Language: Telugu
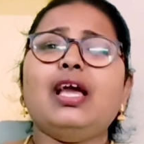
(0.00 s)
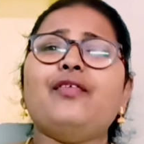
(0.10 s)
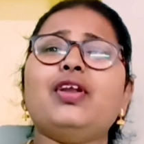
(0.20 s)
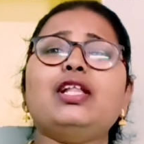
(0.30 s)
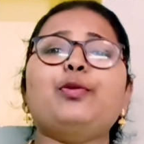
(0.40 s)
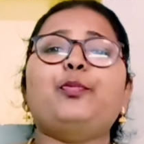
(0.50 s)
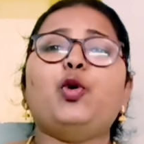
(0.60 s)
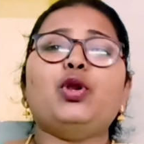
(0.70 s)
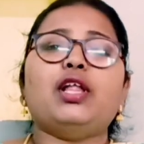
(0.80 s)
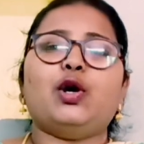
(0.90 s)
ఎవరైతే
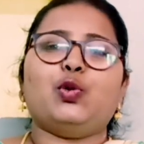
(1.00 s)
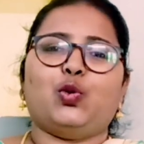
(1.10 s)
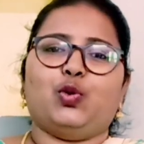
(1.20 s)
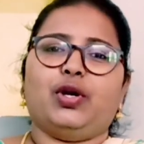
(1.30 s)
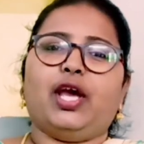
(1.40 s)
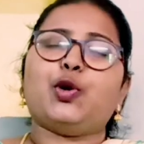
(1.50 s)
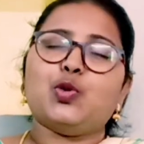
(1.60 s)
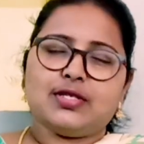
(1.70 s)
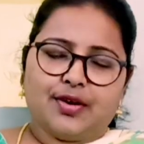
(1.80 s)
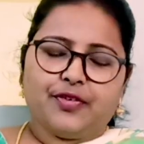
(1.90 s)
పొడి దగ్గుతో
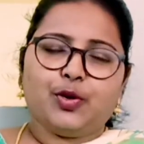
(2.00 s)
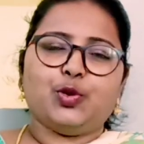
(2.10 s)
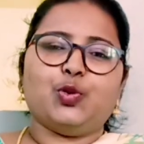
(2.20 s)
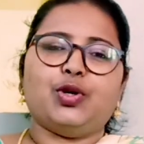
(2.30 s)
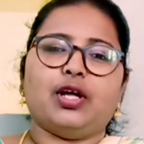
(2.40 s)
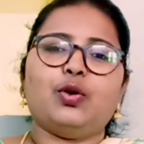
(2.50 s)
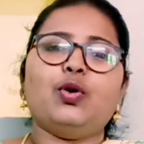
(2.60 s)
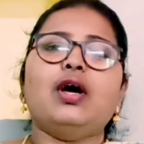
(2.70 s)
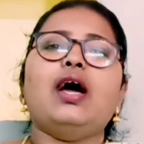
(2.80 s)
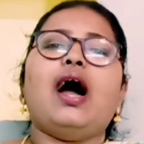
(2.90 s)
ఎక్కువ సఫర్ అవుతుంటారో
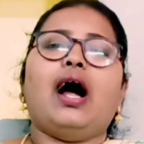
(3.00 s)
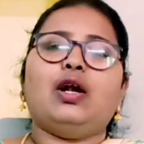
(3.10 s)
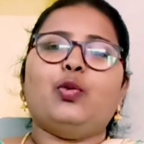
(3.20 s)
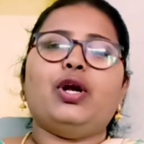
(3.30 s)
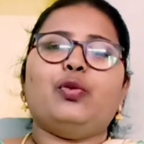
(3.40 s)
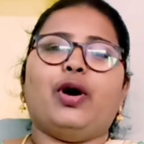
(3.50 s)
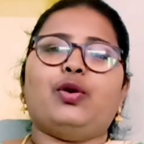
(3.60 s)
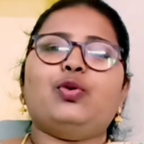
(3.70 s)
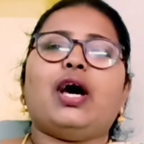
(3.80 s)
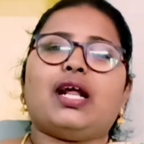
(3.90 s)
అటువంటి
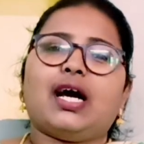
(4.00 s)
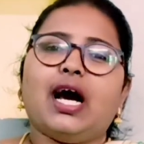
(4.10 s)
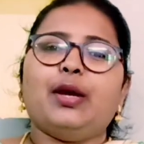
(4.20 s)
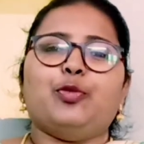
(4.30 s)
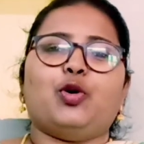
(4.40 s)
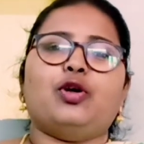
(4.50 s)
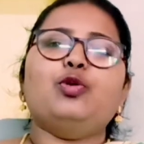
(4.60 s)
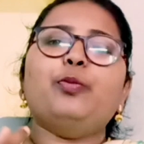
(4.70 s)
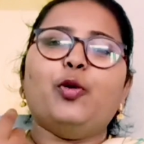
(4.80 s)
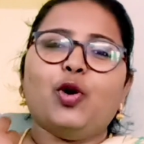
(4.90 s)
వారు కరక్కాయ ముక్కను
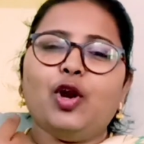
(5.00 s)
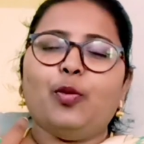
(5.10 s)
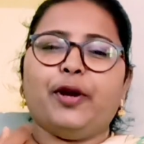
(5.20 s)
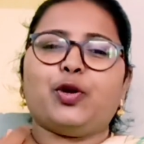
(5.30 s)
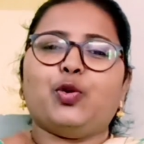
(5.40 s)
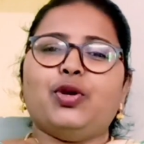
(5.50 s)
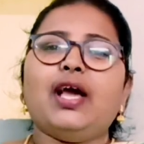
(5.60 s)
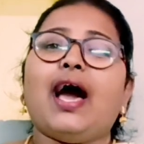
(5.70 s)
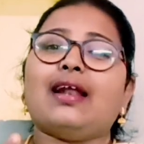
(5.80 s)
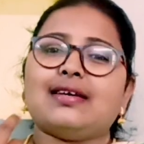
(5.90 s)
బుగ్గలో పెట్టుకొని
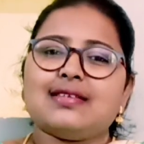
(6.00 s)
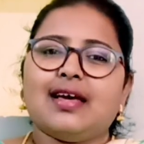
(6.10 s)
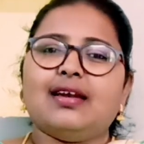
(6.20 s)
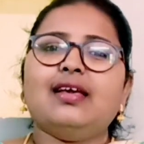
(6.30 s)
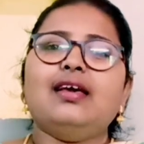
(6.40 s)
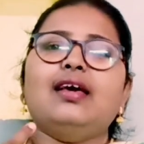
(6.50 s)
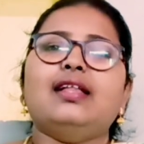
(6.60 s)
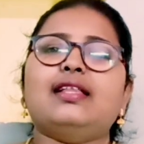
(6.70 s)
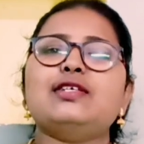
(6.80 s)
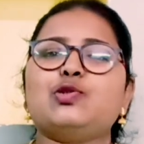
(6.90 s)
ఆ రసాన్ని
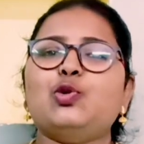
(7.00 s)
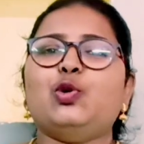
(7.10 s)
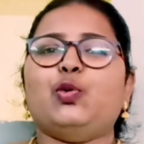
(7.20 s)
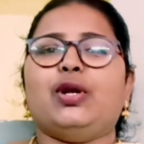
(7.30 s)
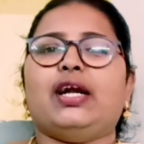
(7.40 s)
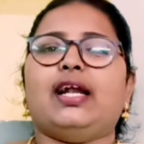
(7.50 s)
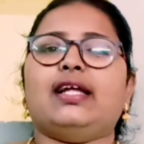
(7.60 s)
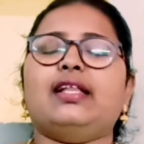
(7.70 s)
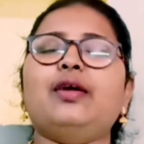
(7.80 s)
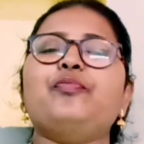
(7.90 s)
తీసుకుంటూ
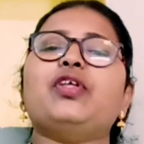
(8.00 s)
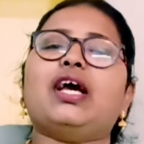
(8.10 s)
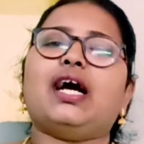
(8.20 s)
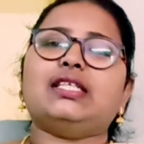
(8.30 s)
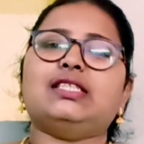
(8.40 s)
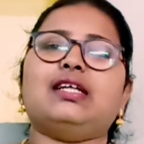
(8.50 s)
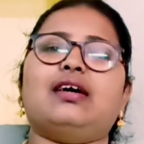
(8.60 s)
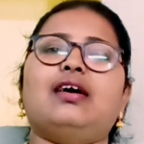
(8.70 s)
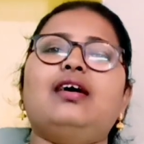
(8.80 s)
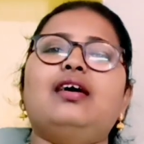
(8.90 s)
ఉన్నట్లయితే
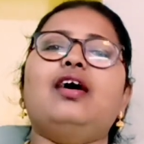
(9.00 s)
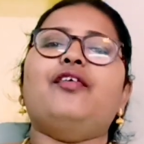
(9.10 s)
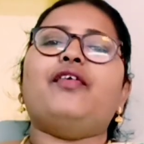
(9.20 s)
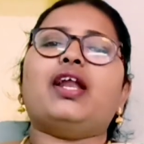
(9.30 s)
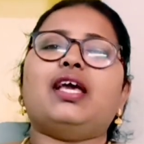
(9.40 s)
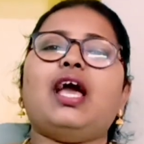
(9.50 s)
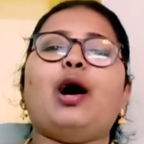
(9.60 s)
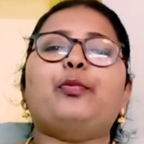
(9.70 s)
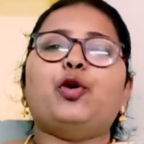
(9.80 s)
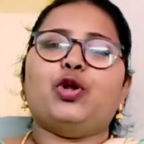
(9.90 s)
ఖచ్చితంగా వారికి
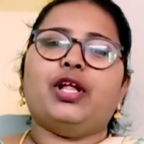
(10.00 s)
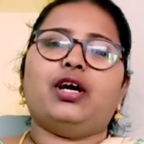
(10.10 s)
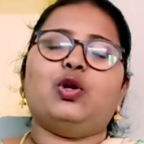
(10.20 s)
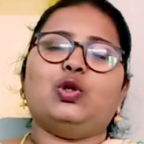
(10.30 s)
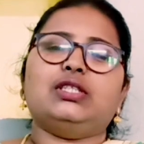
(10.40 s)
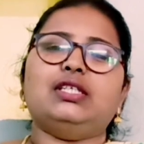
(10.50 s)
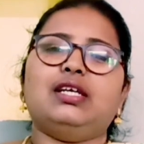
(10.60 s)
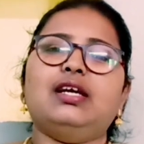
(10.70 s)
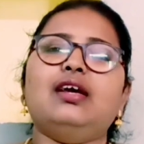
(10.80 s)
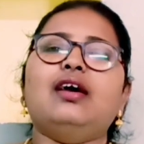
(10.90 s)
ఆ పొడి దగ్గు నుంచి
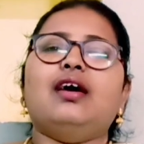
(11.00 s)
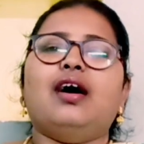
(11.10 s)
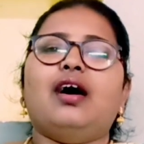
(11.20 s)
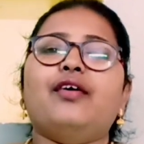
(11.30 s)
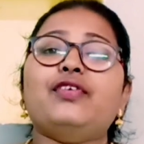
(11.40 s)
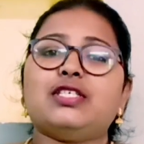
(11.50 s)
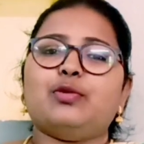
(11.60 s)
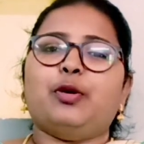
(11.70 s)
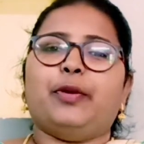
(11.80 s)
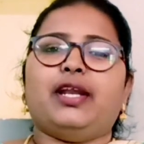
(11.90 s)

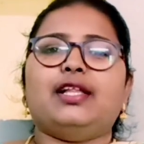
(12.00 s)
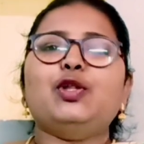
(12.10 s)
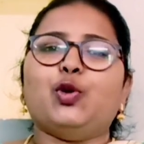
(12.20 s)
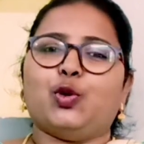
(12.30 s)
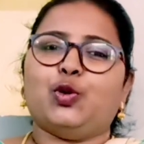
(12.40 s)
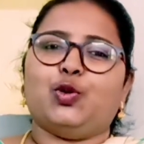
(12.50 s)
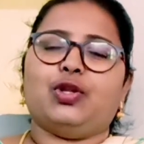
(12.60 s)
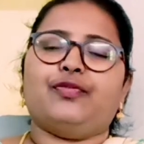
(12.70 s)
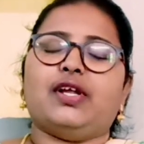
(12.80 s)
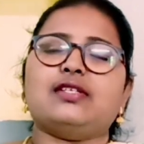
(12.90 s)
విశ్రమం అనేది
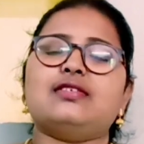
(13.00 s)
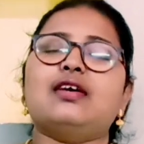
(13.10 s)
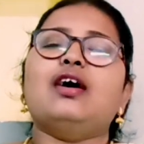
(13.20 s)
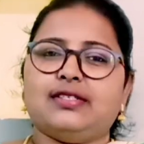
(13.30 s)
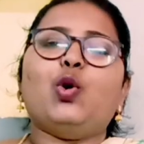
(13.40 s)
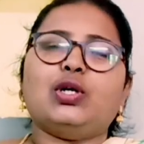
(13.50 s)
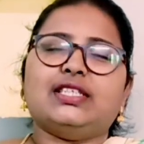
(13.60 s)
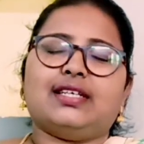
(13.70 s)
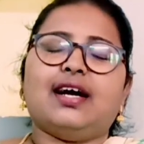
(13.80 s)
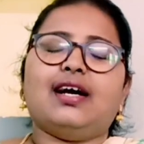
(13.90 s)
దొరుకుతుంది ఫ్రెండ్స్ ఇంకొక
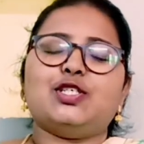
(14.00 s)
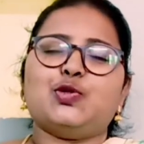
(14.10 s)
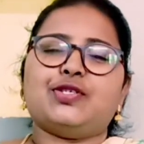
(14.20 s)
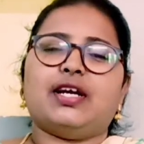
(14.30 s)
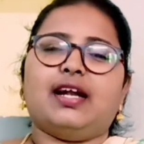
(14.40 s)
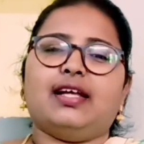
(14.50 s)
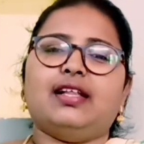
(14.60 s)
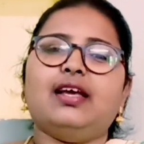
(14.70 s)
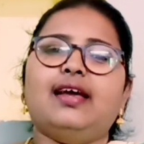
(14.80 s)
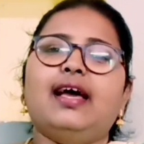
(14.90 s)
చిట్కాగా
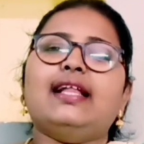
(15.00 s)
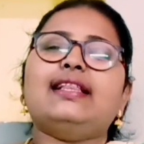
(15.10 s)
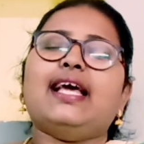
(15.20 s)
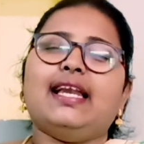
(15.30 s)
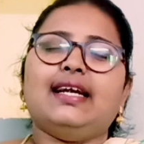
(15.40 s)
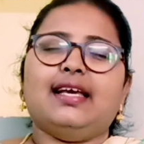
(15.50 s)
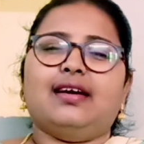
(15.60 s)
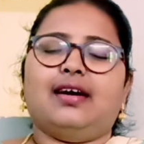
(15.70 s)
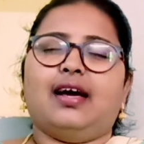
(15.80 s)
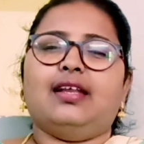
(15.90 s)
చూసినట్లయితే
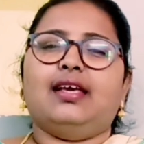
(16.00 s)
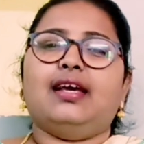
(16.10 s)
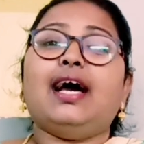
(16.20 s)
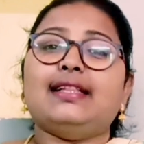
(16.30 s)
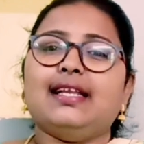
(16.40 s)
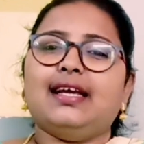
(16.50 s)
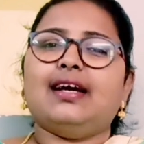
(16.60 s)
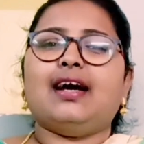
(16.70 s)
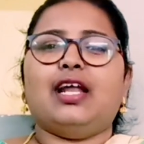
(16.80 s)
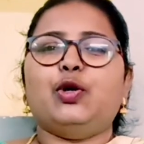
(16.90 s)
తేనెటీగ కానీ
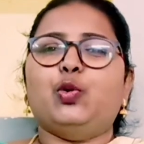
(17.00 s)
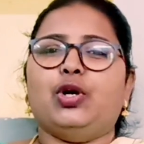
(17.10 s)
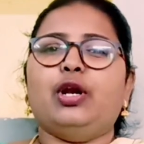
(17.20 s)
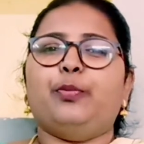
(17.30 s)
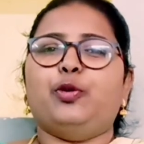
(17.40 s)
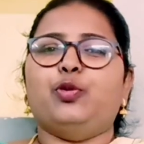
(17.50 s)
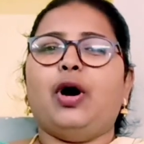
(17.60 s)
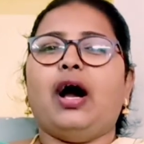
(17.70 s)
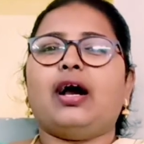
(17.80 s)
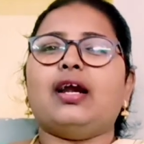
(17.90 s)
కందిరీగ కానీ కుట్టినప్పుడు
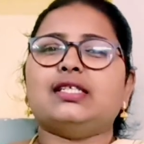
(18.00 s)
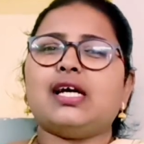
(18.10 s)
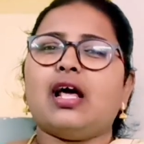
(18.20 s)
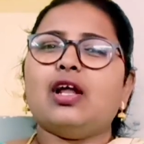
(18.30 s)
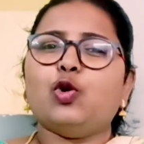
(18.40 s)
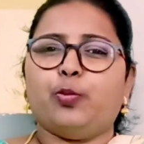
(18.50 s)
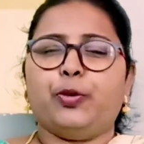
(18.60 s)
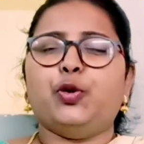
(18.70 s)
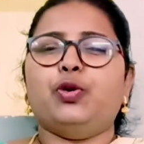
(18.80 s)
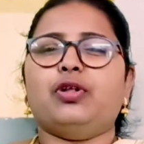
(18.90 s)
అక్కడ చాలా
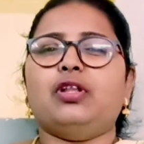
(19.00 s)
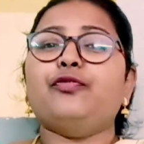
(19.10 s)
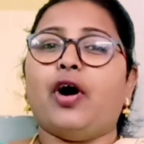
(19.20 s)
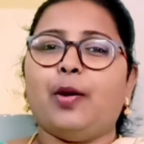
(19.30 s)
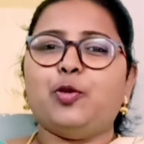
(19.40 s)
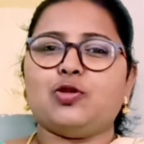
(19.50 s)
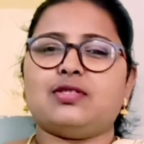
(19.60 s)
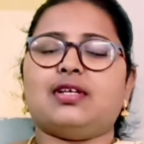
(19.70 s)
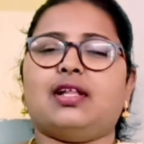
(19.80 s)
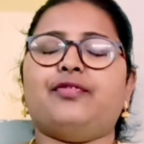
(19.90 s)
నొప్పి ఉంటుంది వాపు
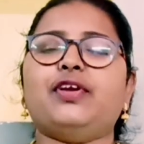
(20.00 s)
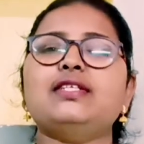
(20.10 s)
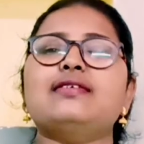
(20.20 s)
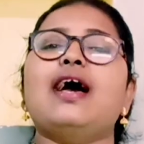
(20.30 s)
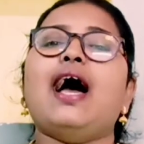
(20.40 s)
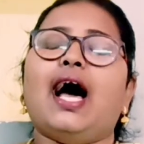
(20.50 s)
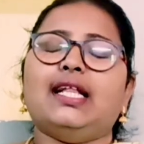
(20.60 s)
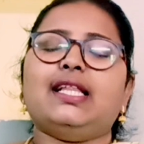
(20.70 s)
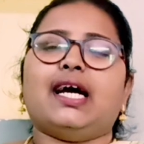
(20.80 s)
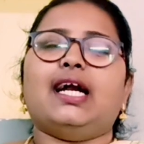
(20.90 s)
వస్తుంది కదా ఫ్రెండ్స్
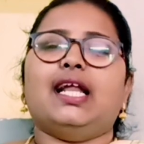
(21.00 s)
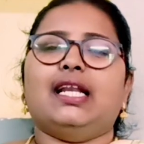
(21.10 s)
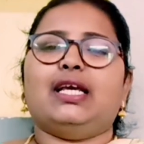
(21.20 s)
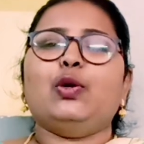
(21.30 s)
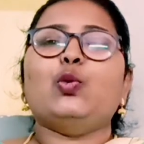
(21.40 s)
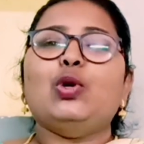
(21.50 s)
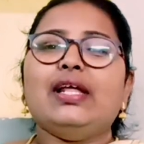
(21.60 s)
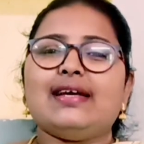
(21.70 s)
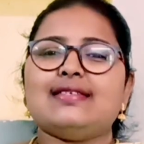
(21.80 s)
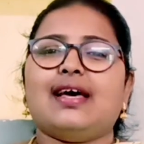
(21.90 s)
అది తగ్గడానికి
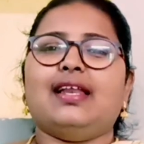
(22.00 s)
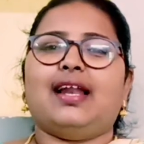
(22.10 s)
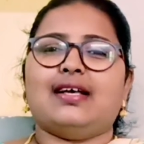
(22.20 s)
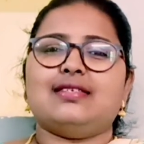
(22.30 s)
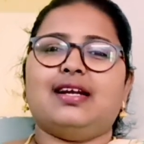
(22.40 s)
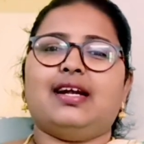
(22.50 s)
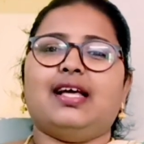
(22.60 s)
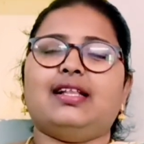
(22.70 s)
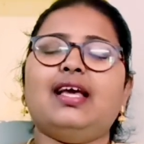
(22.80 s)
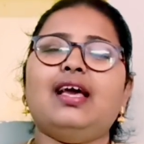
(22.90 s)
ఉల్లి రసాన్ని
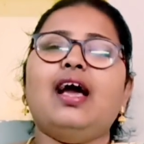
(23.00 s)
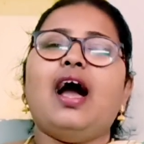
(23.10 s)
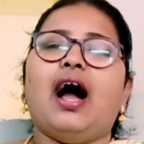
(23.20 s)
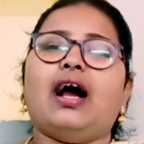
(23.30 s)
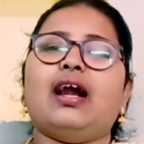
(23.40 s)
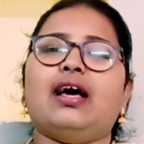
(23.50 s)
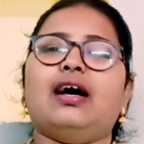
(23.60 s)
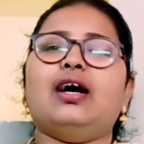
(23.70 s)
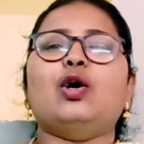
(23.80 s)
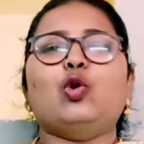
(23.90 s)
రాసినట్లయితే అక్కడ
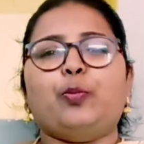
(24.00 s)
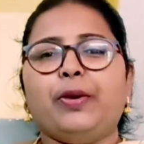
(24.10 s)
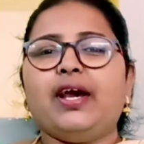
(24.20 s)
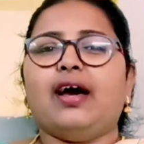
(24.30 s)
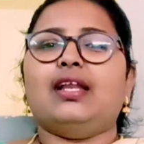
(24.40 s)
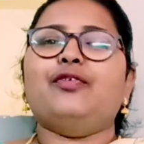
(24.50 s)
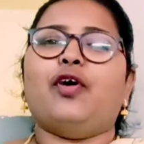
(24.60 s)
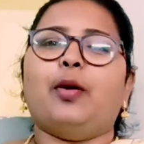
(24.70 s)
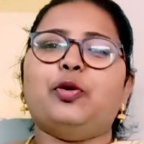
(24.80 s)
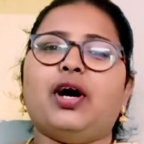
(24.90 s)
నొప్పి కానీ
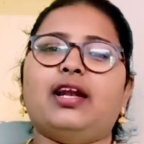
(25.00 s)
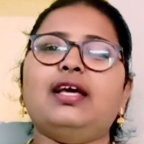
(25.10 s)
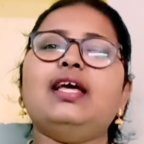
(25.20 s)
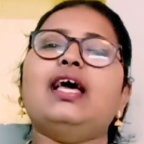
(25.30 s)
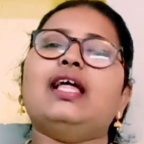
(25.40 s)
వాపు కానీ